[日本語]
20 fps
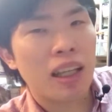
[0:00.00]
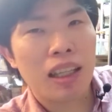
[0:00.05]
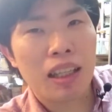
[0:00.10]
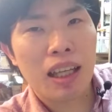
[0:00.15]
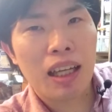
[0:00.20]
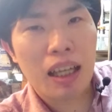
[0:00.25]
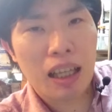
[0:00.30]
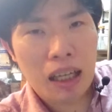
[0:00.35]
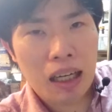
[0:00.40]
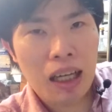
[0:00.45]
あれ
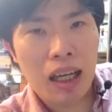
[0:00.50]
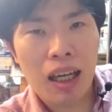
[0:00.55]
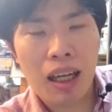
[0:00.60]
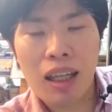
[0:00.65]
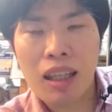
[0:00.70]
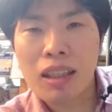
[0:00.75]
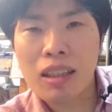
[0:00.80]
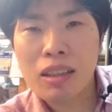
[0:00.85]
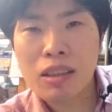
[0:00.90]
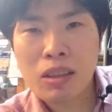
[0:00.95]
だか
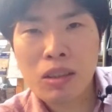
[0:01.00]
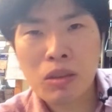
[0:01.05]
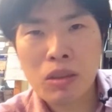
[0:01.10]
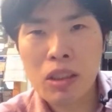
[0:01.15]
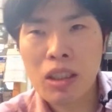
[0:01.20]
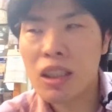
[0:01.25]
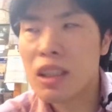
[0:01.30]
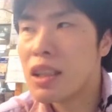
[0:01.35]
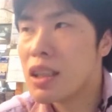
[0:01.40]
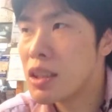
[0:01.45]
らちょっ
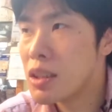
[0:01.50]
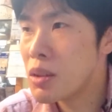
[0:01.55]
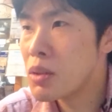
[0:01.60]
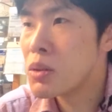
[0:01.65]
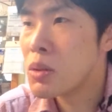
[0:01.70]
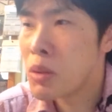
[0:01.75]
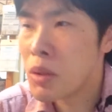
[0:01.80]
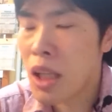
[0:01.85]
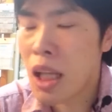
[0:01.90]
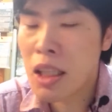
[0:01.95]
と一
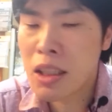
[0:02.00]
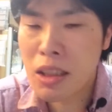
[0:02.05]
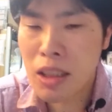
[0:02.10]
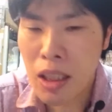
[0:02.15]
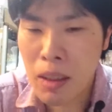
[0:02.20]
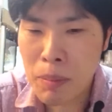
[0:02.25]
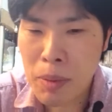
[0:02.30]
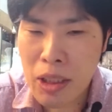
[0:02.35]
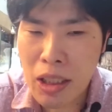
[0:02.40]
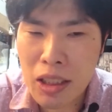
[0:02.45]
度相談し
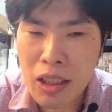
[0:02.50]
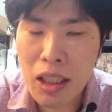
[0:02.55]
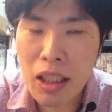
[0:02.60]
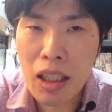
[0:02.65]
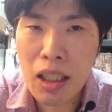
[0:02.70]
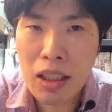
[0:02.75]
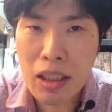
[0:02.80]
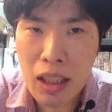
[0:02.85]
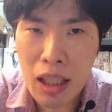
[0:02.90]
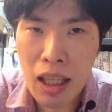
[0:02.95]
てみていた
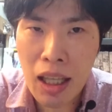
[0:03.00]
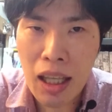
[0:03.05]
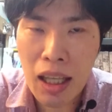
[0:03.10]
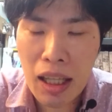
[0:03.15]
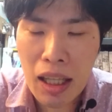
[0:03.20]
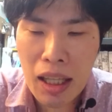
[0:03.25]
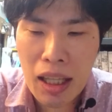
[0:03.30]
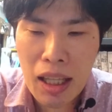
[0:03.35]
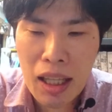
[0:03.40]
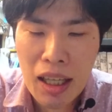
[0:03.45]
だいて
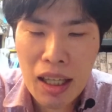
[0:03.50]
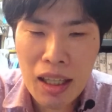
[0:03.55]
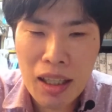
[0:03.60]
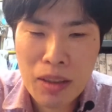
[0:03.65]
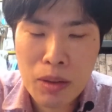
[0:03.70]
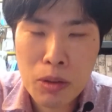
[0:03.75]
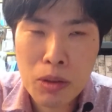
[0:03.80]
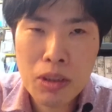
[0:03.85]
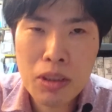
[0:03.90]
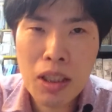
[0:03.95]

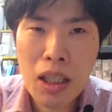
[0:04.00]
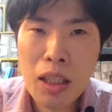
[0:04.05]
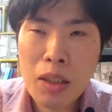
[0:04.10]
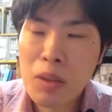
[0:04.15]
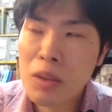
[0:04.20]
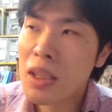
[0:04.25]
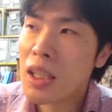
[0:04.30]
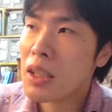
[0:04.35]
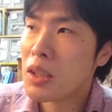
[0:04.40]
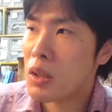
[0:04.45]
あの
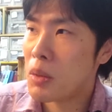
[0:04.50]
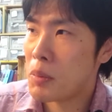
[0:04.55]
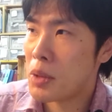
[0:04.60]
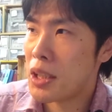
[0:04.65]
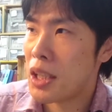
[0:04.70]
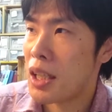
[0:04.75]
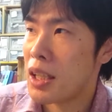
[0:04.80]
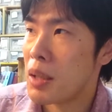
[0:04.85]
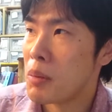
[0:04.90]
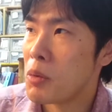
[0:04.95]
スタートセット
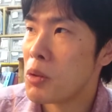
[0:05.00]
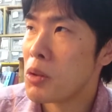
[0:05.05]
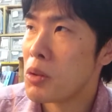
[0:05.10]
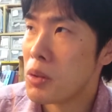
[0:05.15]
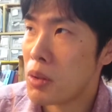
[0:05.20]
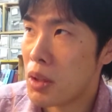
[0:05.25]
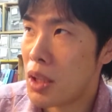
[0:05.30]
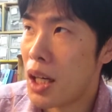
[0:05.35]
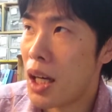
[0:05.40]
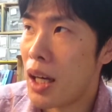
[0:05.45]
みたいなもの
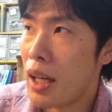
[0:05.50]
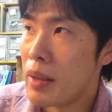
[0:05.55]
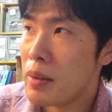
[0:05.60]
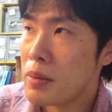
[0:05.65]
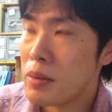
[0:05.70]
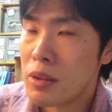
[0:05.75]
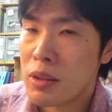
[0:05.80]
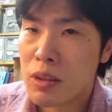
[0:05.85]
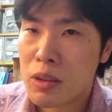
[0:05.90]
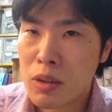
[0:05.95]
とか
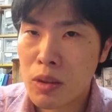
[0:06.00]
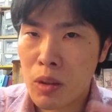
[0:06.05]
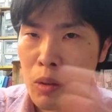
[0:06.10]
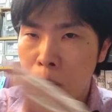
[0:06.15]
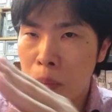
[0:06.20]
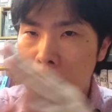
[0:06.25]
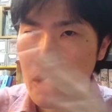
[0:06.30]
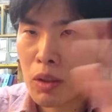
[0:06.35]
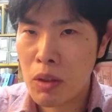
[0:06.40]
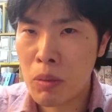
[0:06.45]
そ
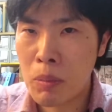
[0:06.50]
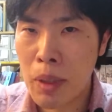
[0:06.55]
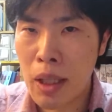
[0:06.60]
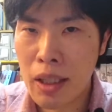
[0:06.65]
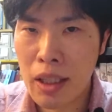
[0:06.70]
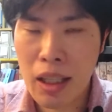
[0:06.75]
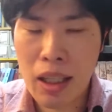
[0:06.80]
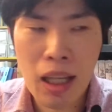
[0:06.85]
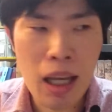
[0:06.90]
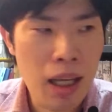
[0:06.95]
のまと
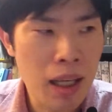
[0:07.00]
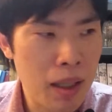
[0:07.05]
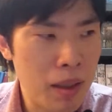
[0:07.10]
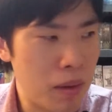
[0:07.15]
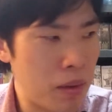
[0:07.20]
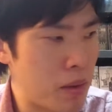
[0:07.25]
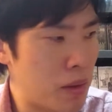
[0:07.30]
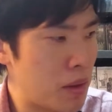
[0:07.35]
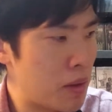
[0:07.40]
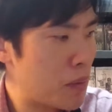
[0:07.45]
め
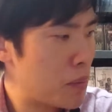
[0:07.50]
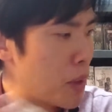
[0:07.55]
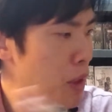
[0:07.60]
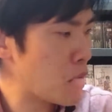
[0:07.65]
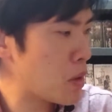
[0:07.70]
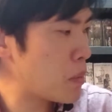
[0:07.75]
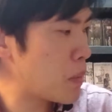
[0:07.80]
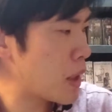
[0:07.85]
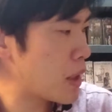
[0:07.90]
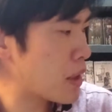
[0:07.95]
た
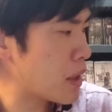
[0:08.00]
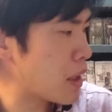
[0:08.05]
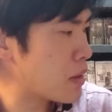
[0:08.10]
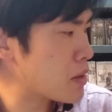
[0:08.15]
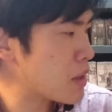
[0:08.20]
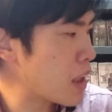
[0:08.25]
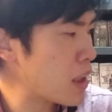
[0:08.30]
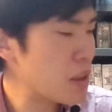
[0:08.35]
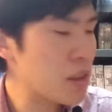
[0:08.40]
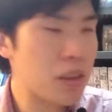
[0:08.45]
まとまって
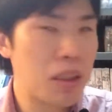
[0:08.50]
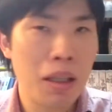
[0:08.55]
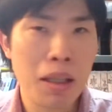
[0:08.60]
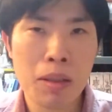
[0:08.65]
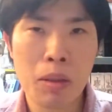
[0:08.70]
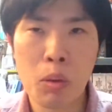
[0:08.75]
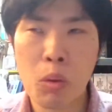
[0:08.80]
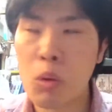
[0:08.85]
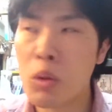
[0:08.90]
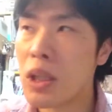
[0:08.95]
るね
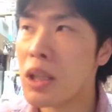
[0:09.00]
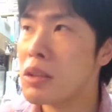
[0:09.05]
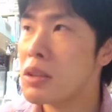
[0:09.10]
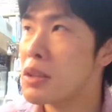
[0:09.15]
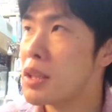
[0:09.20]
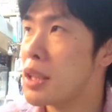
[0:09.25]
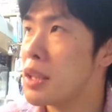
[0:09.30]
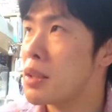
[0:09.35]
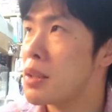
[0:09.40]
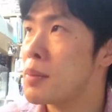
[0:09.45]

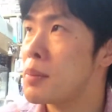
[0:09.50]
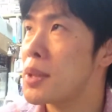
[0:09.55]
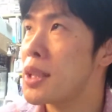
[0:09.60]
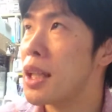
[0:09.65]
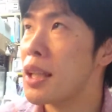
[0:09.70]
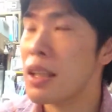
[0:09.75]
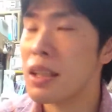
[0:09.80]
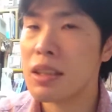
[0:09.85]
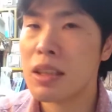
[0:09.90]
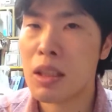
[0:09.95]
スタートコレクティングみ
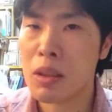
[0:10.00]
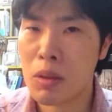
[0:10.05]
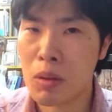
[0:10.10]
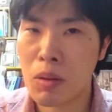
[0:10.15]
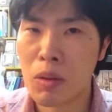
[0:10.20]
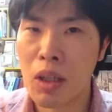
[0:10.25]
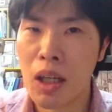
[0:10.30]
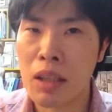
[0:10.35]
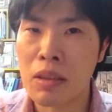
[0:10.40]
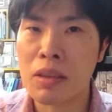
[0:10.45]
たいなセット
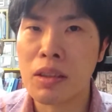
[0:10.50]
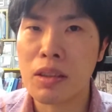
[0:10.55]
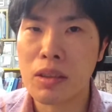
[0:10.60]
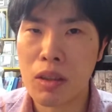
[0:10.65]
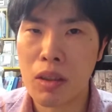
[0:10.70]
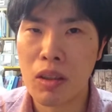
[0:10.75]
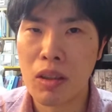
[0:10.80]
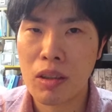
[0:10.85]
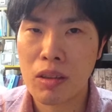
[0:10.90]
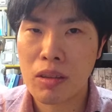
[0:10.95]
とかあるんで
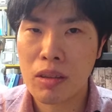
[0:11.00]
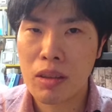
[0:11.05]
すよ